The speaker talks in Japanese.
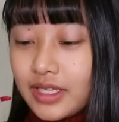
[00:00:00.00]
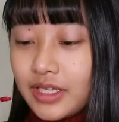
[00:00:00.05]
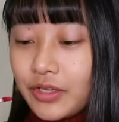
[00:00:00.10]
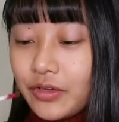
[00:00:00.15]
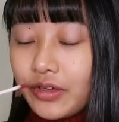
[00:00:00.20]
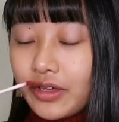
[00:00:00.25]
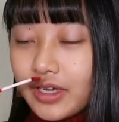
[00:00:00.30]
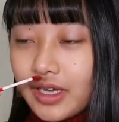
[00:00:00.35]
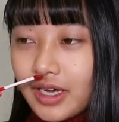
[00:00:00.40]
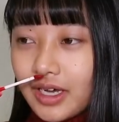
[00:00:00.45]

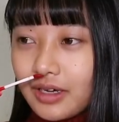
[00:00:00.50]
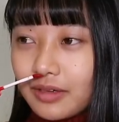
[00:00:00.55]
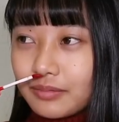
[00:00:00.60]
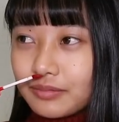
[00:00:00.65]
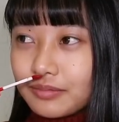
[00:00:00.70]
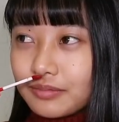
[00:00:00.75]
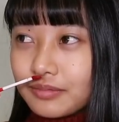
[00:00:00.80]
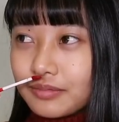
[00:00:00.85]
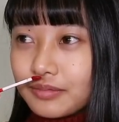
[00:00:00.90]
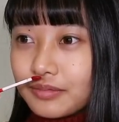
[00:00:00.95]
匂いが
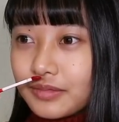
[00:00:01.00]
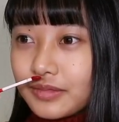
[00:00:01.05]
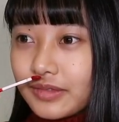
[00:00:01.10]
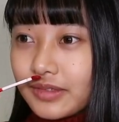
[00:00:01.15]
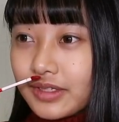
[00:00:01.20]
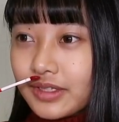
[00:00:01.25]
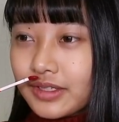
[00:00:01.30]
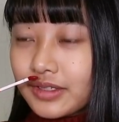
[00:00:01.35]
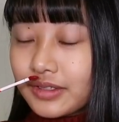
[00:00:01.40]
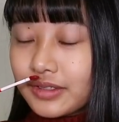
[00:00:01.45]

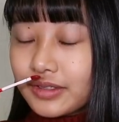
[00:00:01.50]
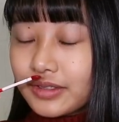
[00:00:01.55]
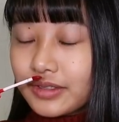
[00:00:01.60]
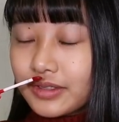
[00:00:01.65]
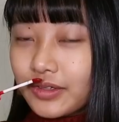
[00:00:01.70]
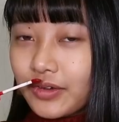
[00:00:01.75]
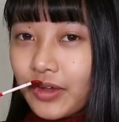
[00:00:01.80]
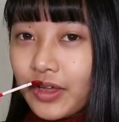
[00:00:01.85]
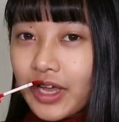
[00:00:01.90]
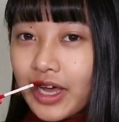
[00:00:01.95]
す
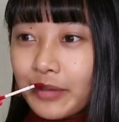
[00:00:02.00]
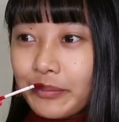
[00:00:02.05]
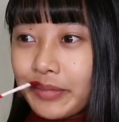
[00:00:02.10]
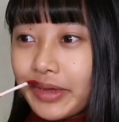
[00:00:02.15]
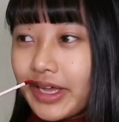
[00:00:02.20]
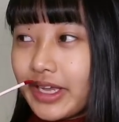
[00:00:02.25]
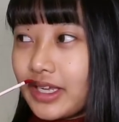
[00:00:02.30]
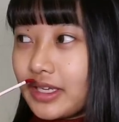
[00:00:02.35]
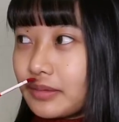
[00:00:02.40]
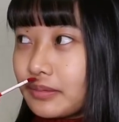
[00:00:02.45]
んごい
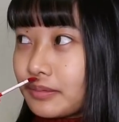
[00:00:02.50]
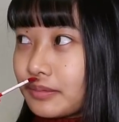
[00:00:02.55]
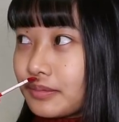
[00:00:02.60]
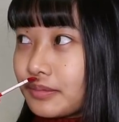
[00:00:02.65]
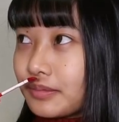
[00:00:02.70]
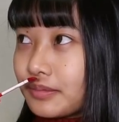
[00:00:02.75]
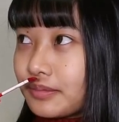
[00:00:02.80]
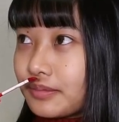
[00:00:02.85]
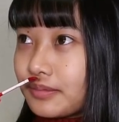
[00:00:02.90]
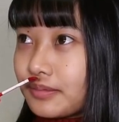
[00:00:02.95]
甘い、
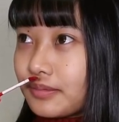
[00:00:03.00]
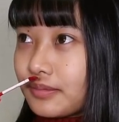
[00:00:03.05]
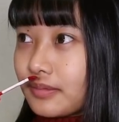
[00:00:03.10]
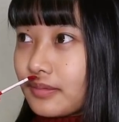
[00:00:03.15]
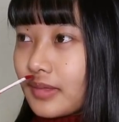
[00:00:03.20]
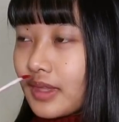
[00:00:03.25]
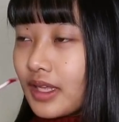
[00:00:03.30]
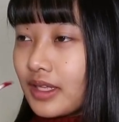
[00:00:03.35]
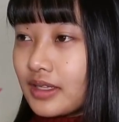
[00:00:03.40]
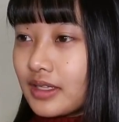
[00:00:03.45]

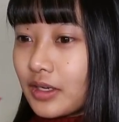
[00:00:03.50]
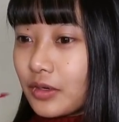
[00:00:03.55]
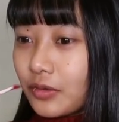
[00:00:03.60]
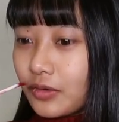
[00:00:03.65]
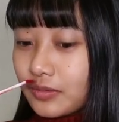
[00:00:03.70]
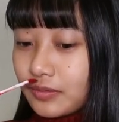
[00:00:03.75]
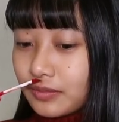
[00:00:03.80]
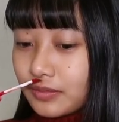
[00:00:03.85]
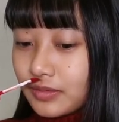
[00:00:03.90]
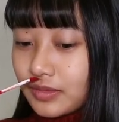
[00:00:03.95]
なんだ
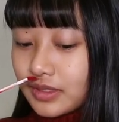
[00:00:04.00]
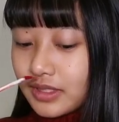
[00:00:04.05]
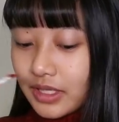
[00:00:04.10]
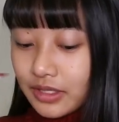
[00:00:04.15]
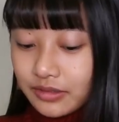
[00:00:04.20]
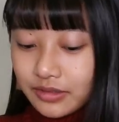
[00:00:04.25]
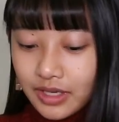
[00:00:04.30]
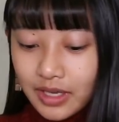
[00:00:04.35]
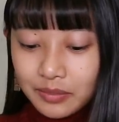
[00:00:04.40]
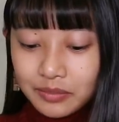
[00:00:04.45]
ろう、
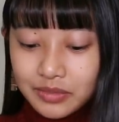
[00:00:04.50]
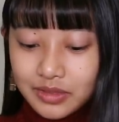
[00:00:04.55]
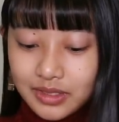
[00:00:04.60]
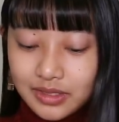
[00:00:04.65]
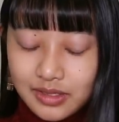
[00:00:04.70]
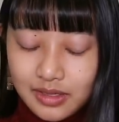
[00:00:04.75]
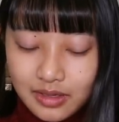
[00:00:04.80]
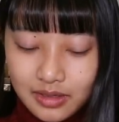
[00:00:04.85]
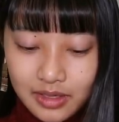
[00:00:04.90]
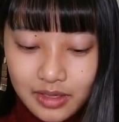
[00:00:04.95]
さくらんぼ
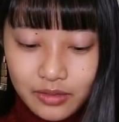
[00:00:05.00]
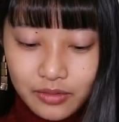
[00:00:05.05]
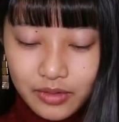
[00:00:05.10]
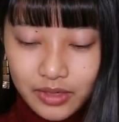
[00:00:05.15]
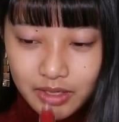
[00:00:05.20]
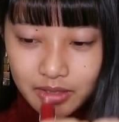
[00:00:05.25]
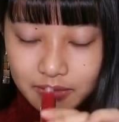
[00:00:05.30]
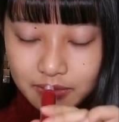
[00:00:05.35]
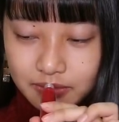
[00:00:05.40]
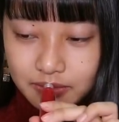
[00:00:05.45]
ですかね、こ
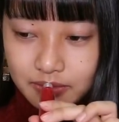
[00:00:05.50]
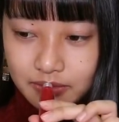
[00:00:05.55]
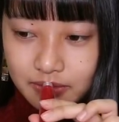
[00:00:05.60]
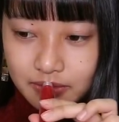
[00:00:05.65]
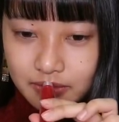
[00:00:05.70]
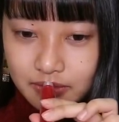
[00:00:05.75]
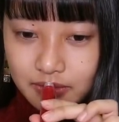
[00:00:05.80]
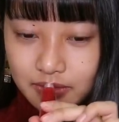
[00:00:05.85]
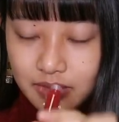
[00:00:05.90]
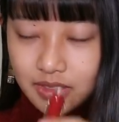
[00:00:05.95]
れ
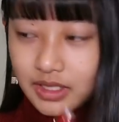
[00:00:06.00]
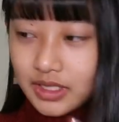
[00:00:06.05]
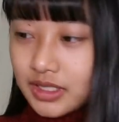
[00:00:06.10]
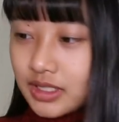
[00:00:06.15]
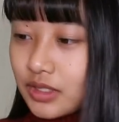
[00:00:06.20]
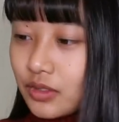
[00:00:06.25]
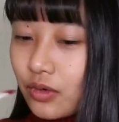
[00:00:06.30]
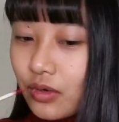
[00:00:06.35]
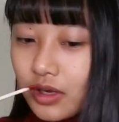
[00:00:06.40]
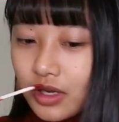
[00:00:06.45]
い
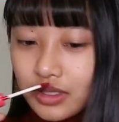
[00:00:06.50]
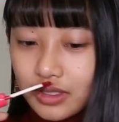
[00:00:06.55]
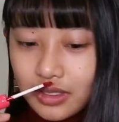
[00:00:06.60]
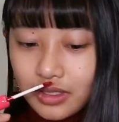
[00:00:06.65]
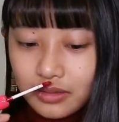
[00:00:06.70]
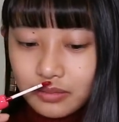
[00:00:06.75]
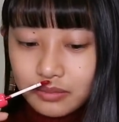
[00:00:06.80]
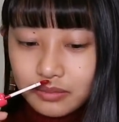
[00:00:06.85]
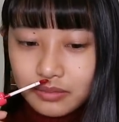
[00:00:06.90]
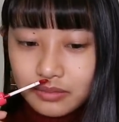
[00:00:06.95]
ちごか
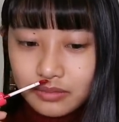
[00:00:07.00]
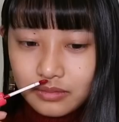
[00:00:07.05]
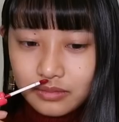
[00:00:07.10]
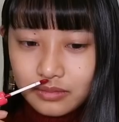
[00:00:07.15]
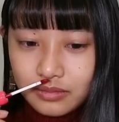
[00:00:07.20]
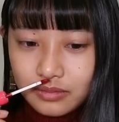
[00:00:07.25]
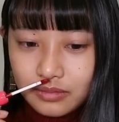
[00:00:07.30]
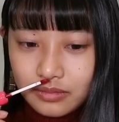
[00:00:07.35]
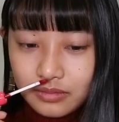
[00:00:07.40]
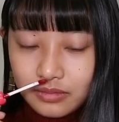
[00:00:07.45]
な、
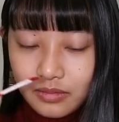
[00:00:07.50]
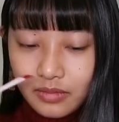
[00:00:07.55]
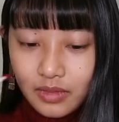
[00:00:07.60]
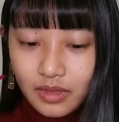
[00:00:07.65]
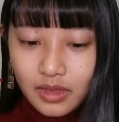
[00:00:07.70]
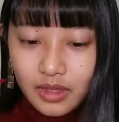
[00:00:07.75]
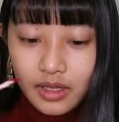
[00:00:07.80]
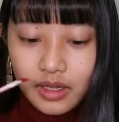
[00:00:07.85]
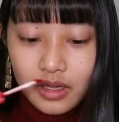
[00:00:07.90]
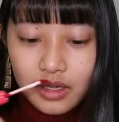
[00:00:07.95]

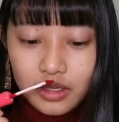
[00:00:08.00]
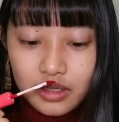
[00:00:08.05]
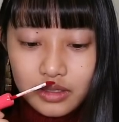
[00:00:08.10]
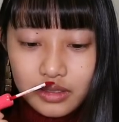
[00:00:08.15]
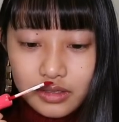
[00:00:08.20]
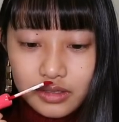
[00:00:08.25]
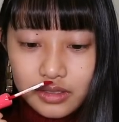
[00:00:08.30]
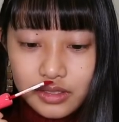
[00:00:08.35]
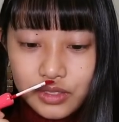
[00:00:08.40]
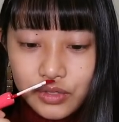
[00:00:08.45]
なんか
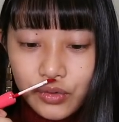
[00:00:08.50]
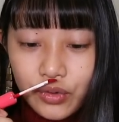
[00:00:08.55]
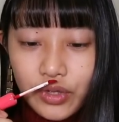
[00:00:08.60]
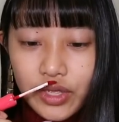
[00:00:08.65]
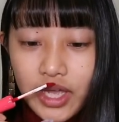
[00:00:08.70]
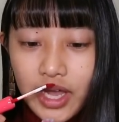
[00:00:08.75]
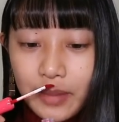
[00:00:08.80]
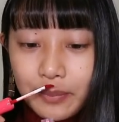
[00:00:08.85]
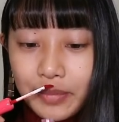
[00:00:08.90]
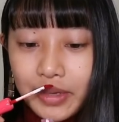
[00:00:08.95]
すご
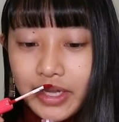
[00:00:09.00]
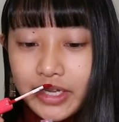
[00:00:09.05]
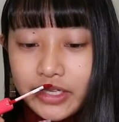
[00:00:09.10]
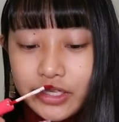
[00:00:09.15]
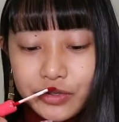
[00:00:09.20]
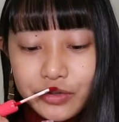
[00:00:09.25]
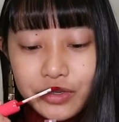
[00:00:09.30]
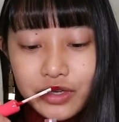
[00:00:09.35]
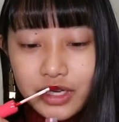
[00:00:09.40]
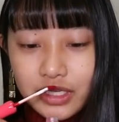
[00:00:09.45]
い甘い
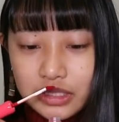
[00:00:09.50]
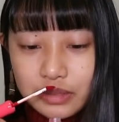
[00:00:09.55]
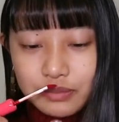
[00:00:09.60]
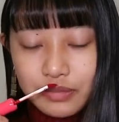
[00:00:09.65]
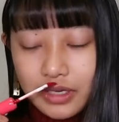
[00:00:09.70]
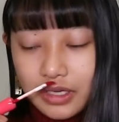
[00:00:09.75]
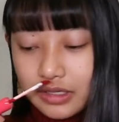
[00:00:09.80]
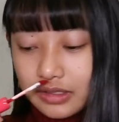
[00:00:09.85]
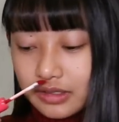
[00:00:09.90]
匂いがしま